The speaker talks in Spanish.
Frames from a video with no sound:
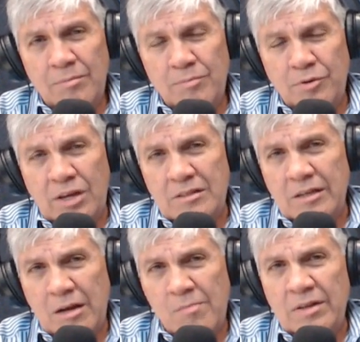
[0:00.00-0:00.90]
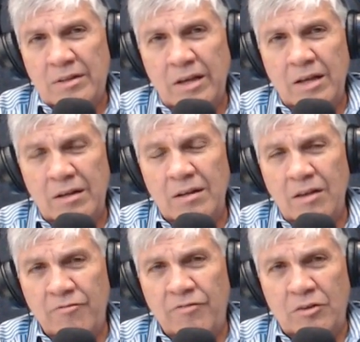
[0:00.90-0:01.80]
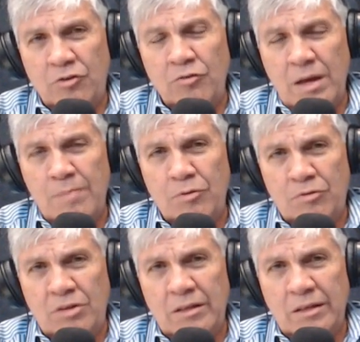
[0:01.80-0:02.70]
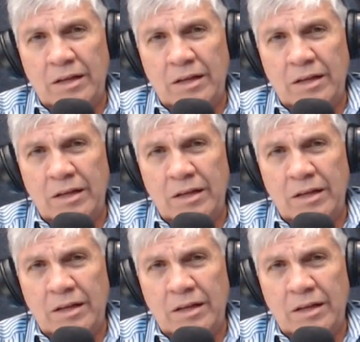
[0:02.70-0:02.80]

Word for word: porque ese realmente es el, el factor más importante